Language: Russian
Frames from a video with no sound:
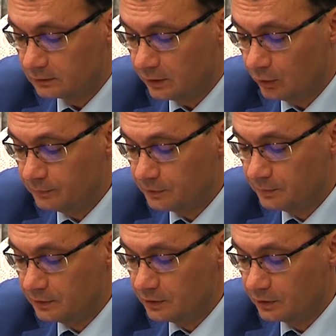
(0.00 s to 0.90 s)
с целью
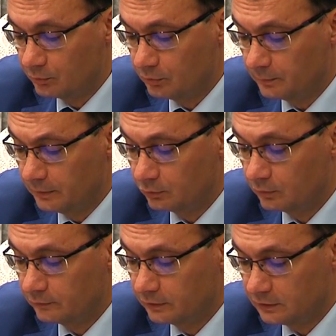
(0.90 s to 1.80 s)
обеспечения
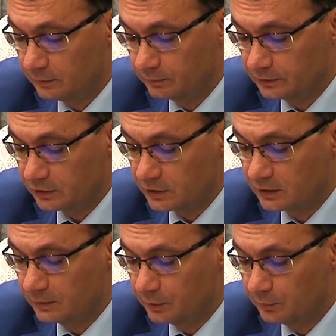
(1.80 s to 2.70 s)
укомплектованности
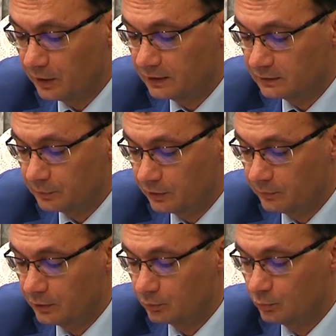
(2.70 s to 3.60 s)
пассажирские предприятия
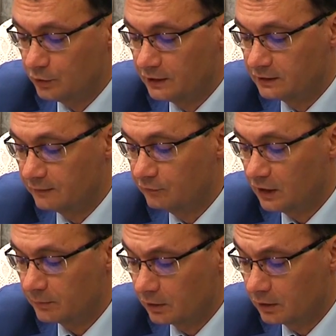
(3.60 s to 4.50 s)
принимают участие в
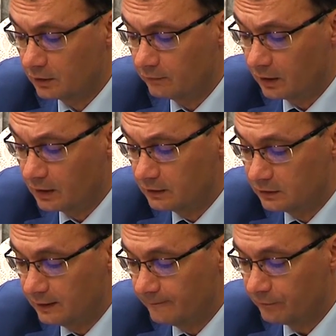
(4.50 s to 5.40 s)
ярмарках
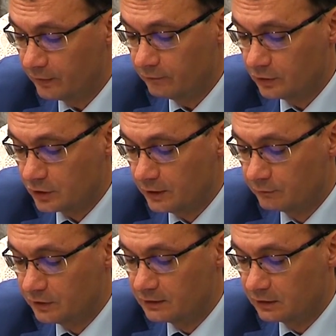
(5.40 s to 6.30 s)
вакансий,
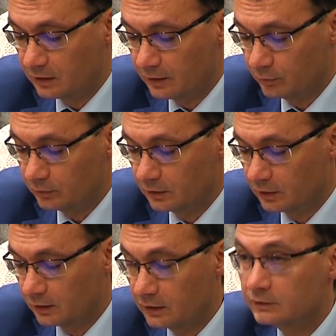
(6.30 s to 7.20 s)
выезжают в сельские районы и
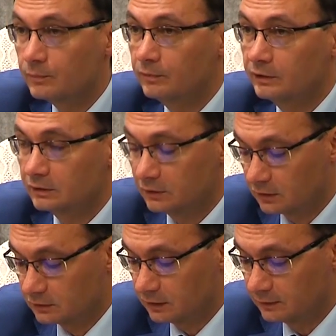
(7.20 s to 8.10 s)
города Республики
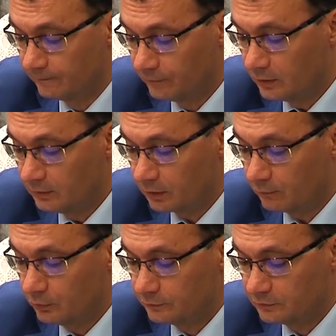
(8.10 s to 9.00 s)
Татарстан,
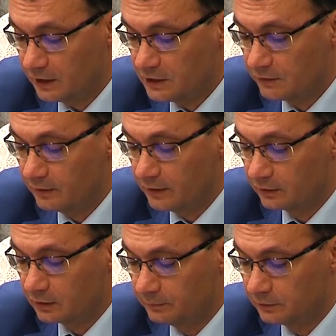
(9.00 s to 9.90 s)
проводят встречи в
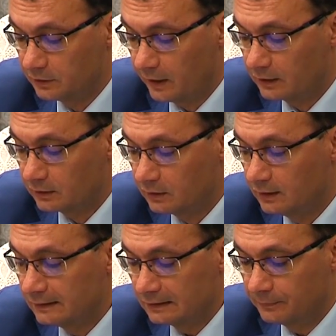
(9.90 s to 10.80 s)
военных комиссариатах
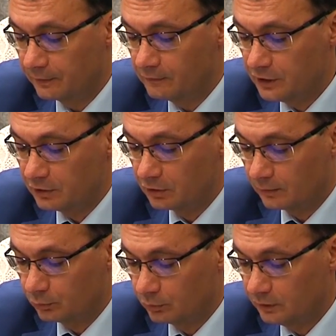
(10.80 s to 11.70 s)
для привлечения на
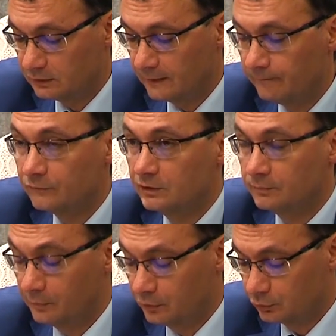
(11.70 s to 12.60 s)
работу лиц,
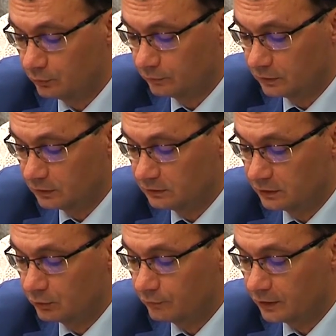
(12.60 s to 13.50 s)
демобилизованных из
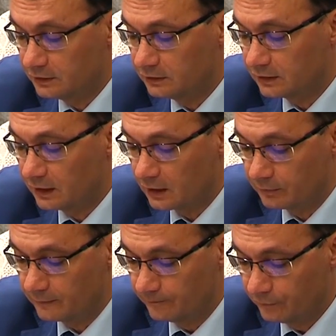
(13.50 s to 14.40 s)
рядов российской
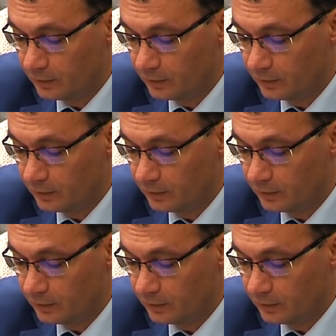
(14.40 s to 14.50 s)
армии.